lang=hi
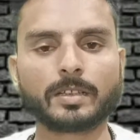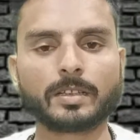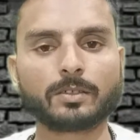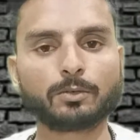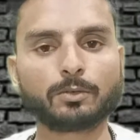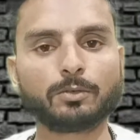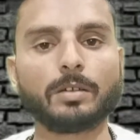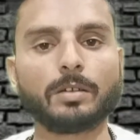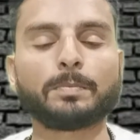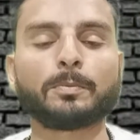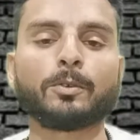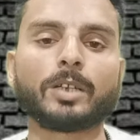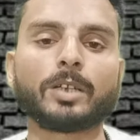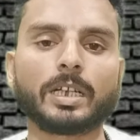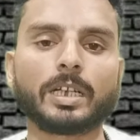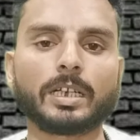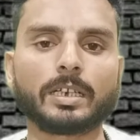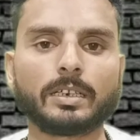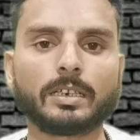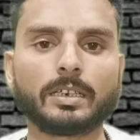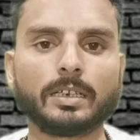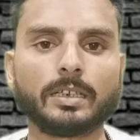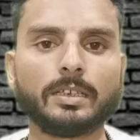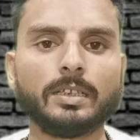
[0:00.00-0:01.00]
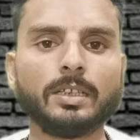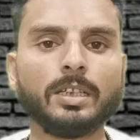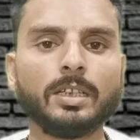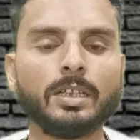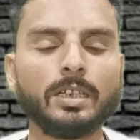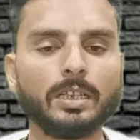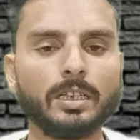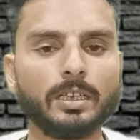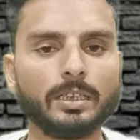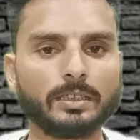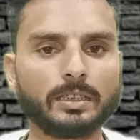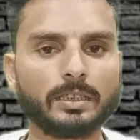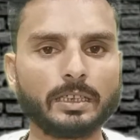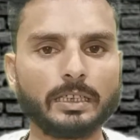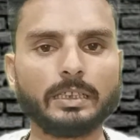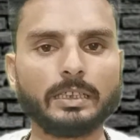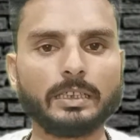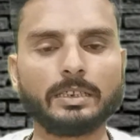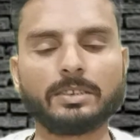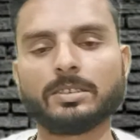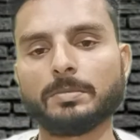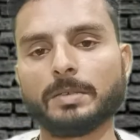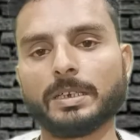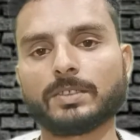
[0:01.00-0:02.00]
तो आपको क्या करना है देखिए
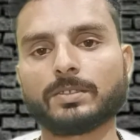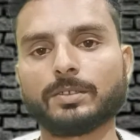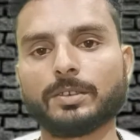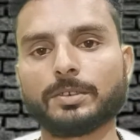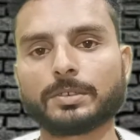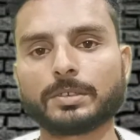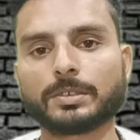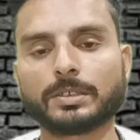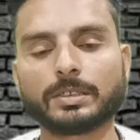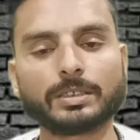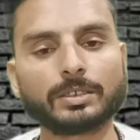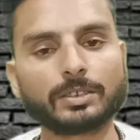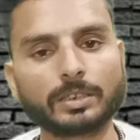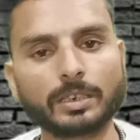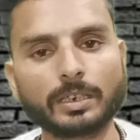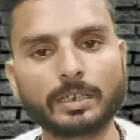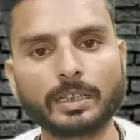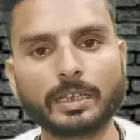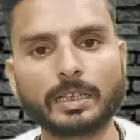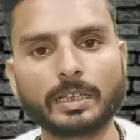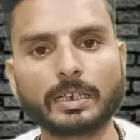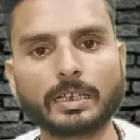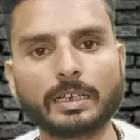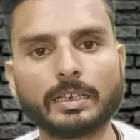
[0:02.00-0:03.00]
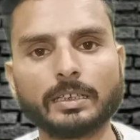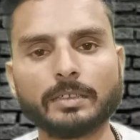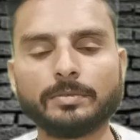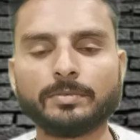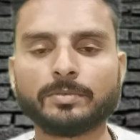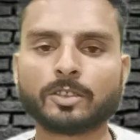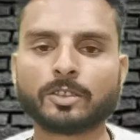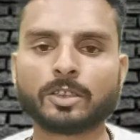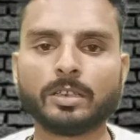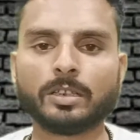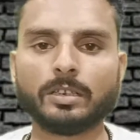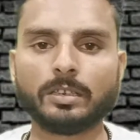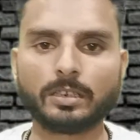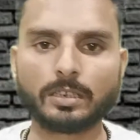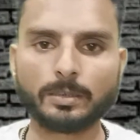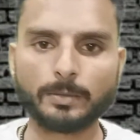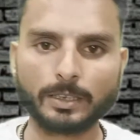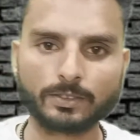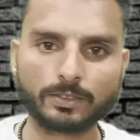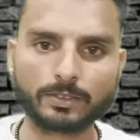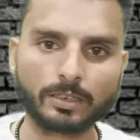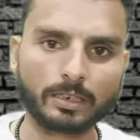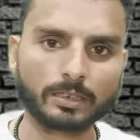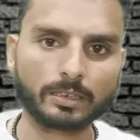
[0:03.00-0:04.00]
एक डिवाइस नॉट रजिस्टर्ड आ रहा है
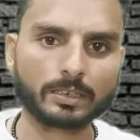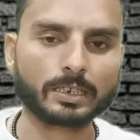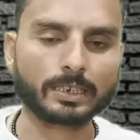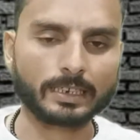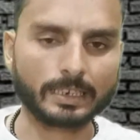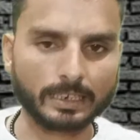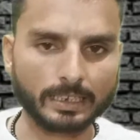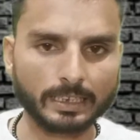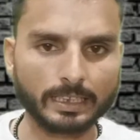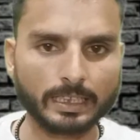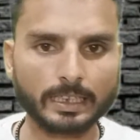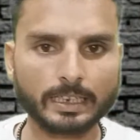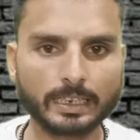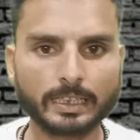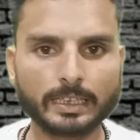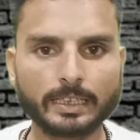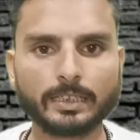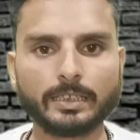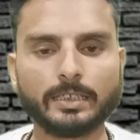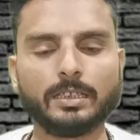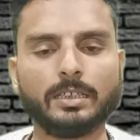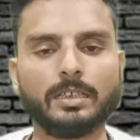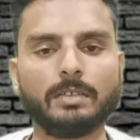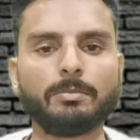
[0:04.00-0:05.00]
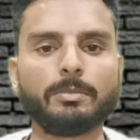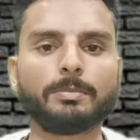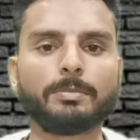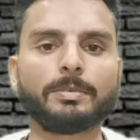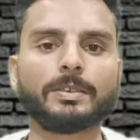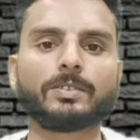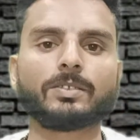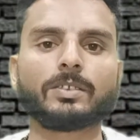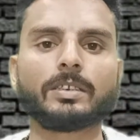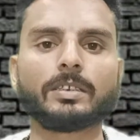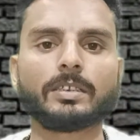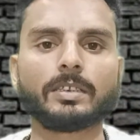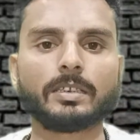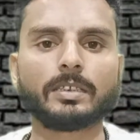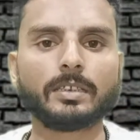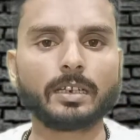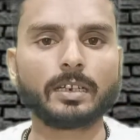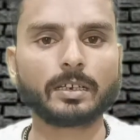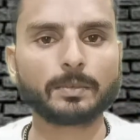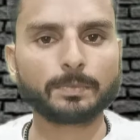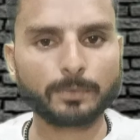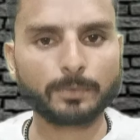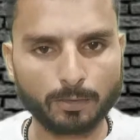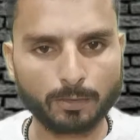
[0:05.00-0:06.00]
डिवाइस नॉट रेडी आ रहा है एम एफ एस हंड्रेड
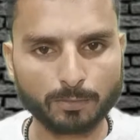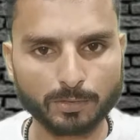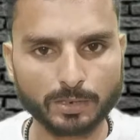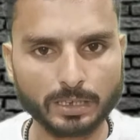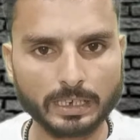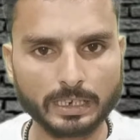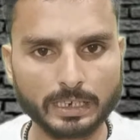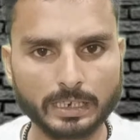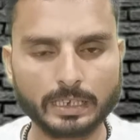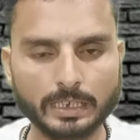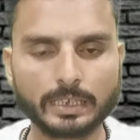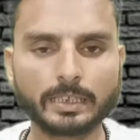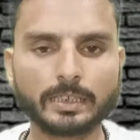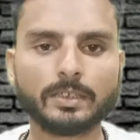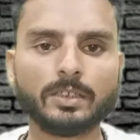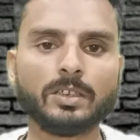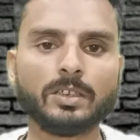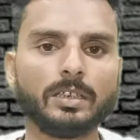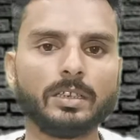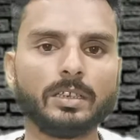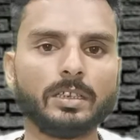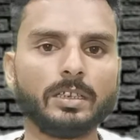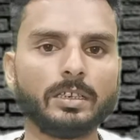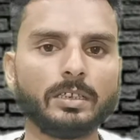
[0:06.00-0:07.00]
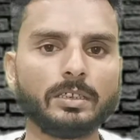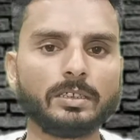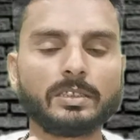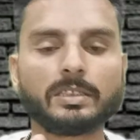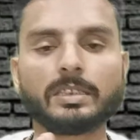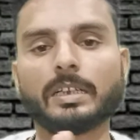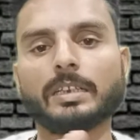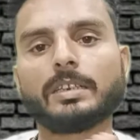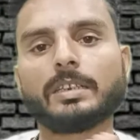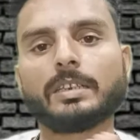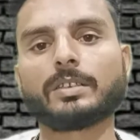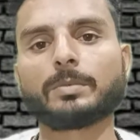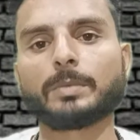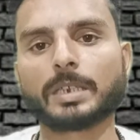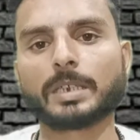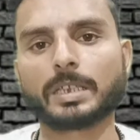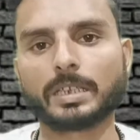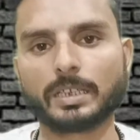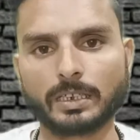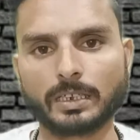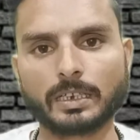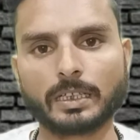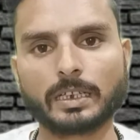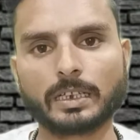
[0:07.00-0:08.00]
नॉट फाउंड आ रहा है या नेटवर्क
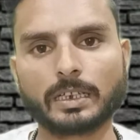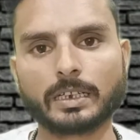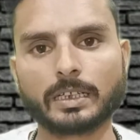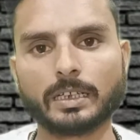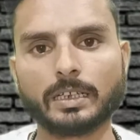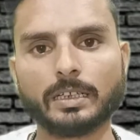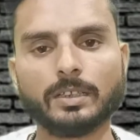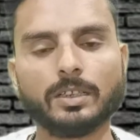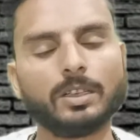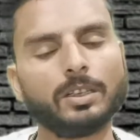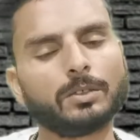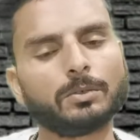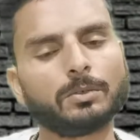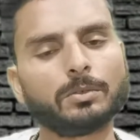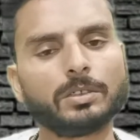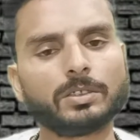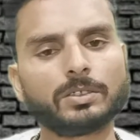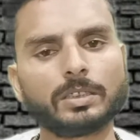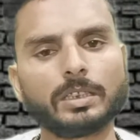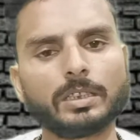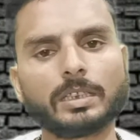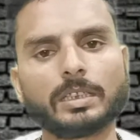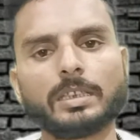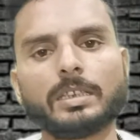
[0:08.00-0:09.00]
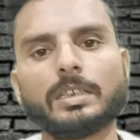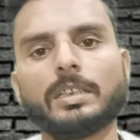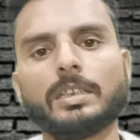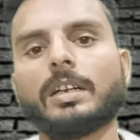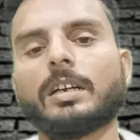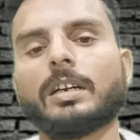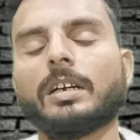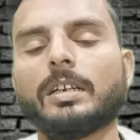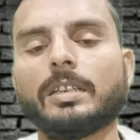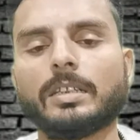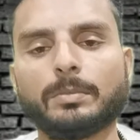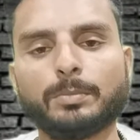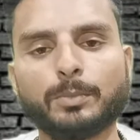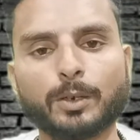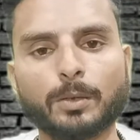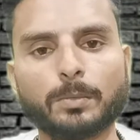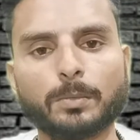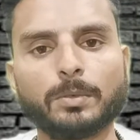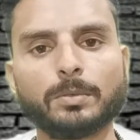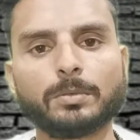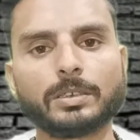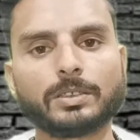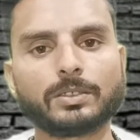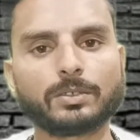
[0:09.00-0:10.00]
एरर आ रहा है तो इस तरीके की हर एक
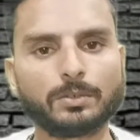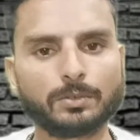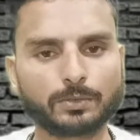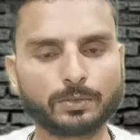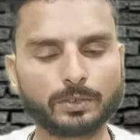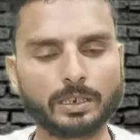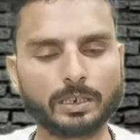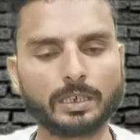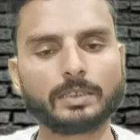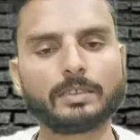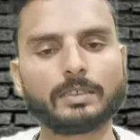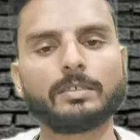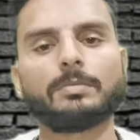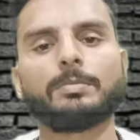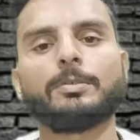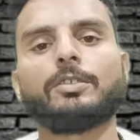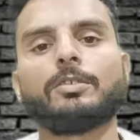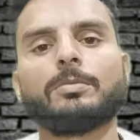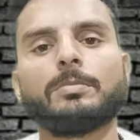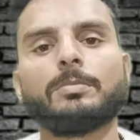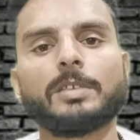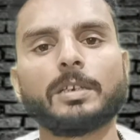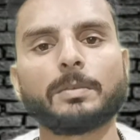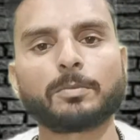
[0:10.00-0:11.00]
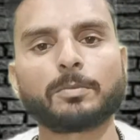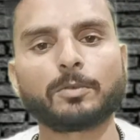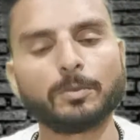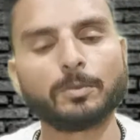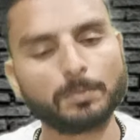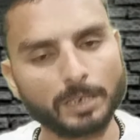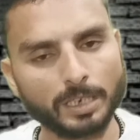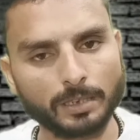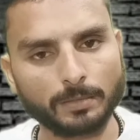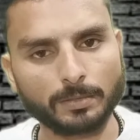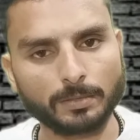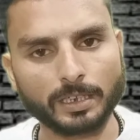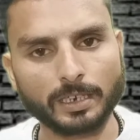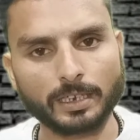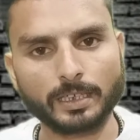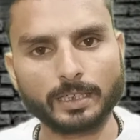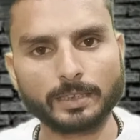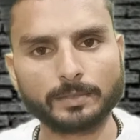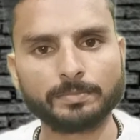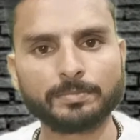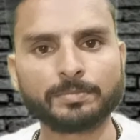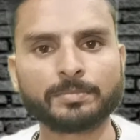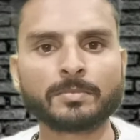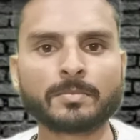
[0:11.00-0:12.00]
प्रॉब्लम का सलूशन आज इस वीडियो में आपको मिलने वाला
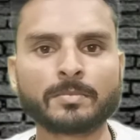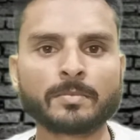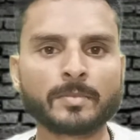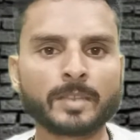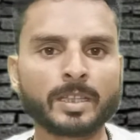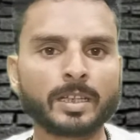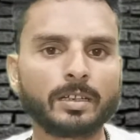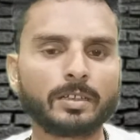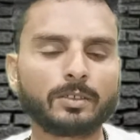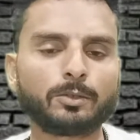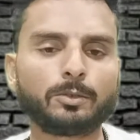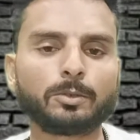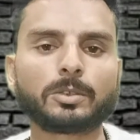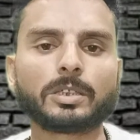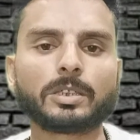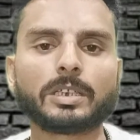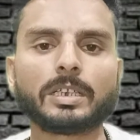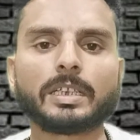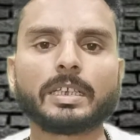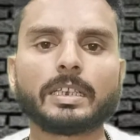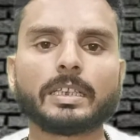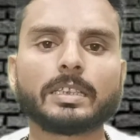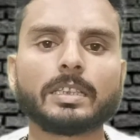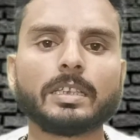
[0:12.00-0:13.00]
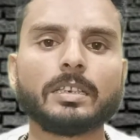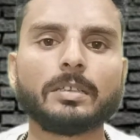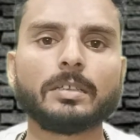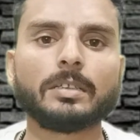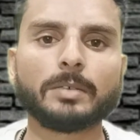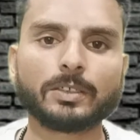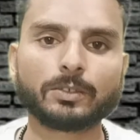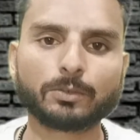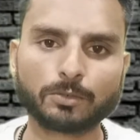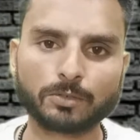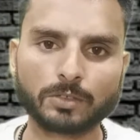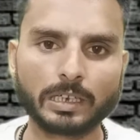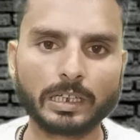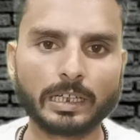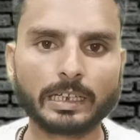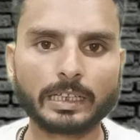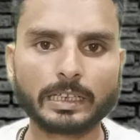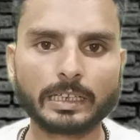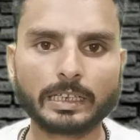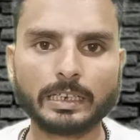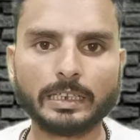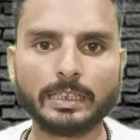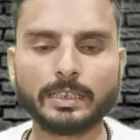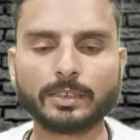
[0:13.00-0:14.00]
है दो तरीके रहते हैं डिवाइस को चलाने
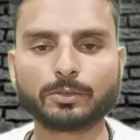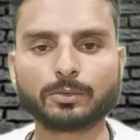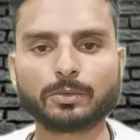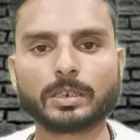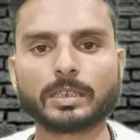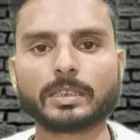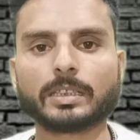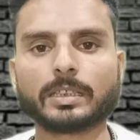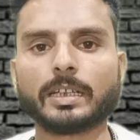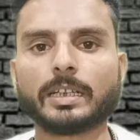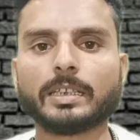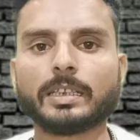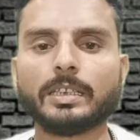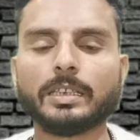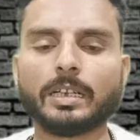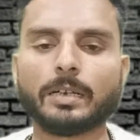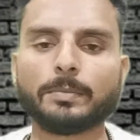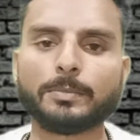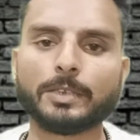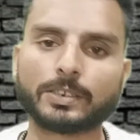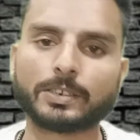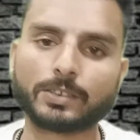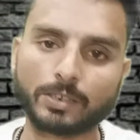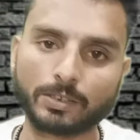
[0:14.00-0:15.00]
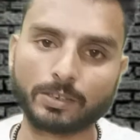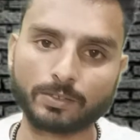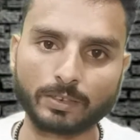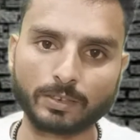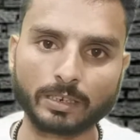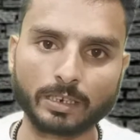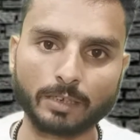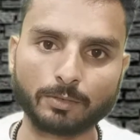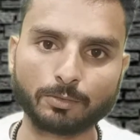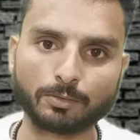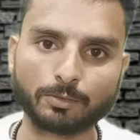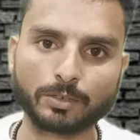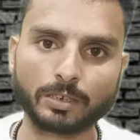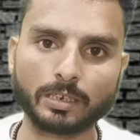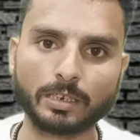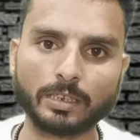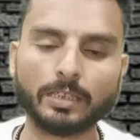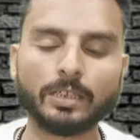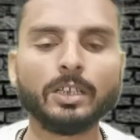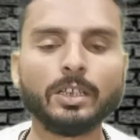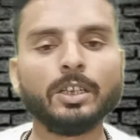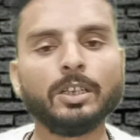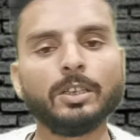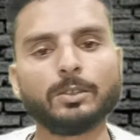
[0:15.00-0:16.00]
के लिए एक तो रहता है कि आप एक्सटेंशन का यूज़ कर लें
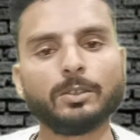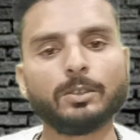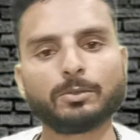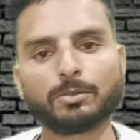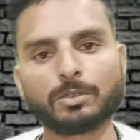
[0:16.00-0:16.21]
दूसरा